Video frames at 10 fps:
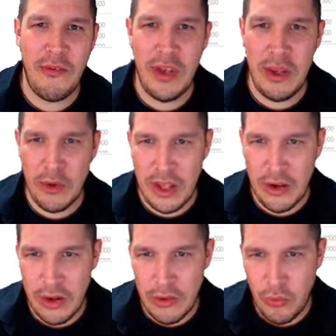jemand
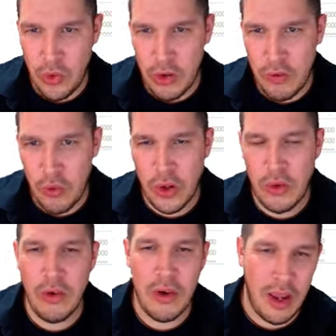hergehen würde zu euch und
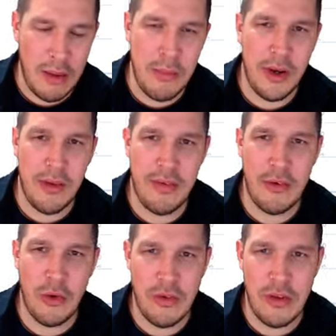sagt, hey, gib mir das
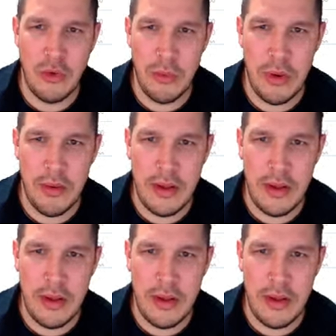kostenlos rüber.